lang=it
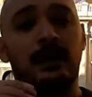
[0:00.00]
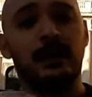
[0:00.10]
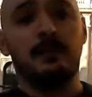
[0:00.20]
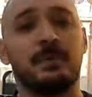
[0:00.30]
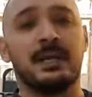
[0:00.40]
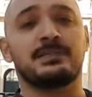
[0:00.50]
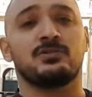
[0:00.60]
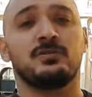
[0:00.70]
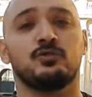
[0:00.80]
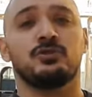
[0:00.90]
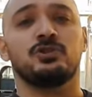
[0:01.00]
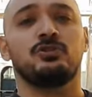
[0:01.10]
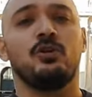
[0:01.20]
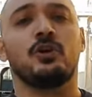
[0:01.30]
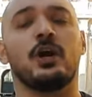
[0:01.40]
Il palazzo di
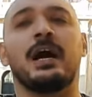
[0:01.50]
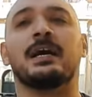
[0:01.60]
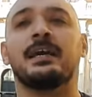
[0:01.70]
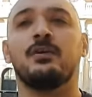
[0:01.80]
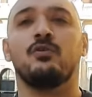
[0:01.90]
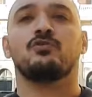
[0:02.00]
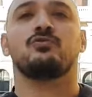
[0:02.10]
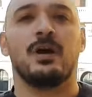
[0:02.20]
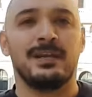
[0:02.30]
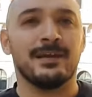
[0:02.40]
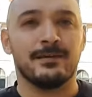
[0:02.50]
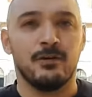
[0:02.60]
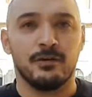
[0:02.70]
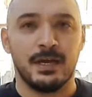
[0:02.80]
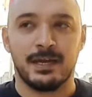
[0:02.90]
Montecitorio è anche noto alle
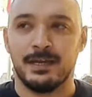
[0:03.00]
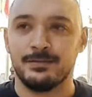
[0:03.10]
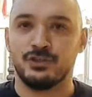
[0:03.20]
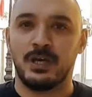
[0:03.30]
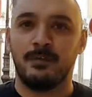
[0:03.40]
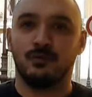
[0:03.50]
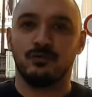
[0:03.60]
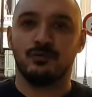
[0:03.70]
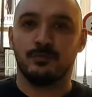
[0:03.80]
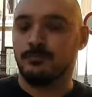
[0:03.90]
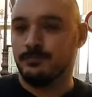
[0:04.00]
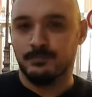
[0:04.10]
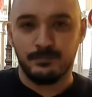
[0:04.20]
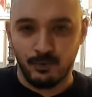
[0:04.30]
cronache, diciamo,